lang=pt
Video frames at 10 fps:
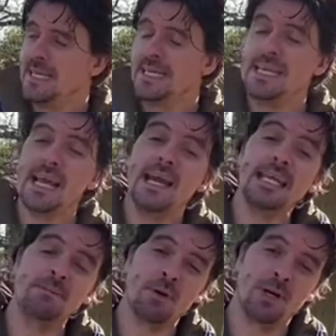E
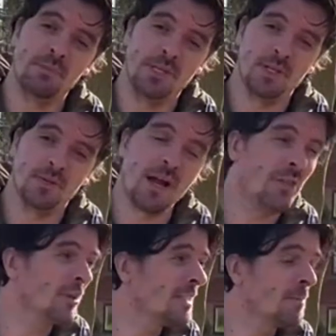aí, meu amigo, a
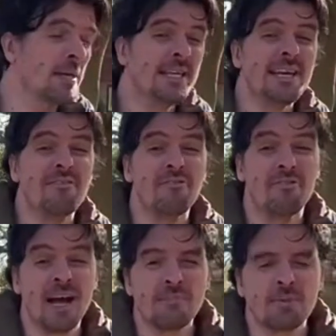nossa planilha
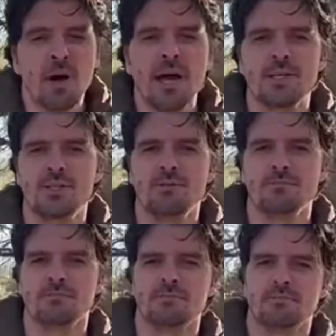vai pro head.
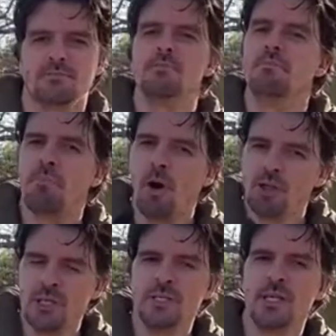Pode
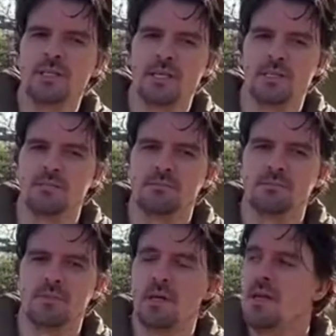ter certeza.
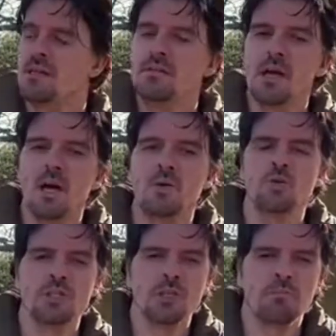Não
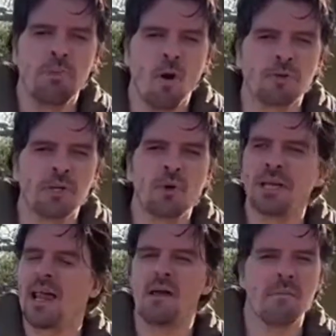se empolgue com
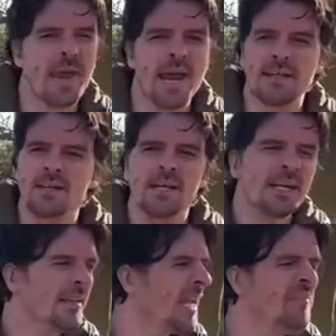aquela merda.
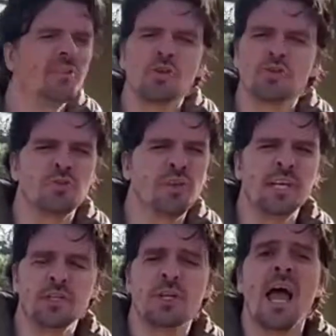Quem viu os outros
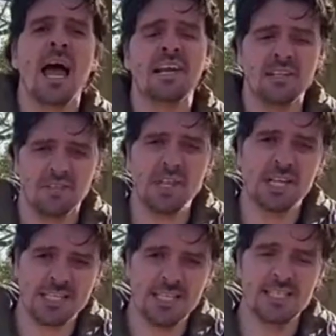vídeos. Aliás, eu vou deixar
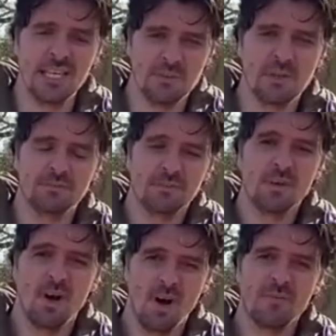aqui em cima,
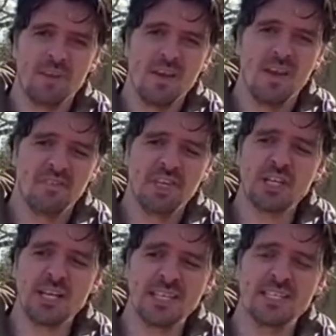ó. Eu vou
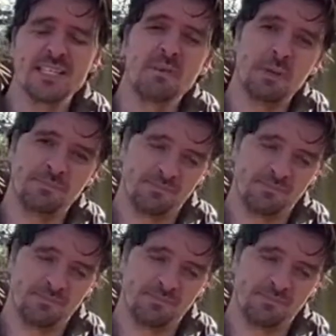deixar aqui em cima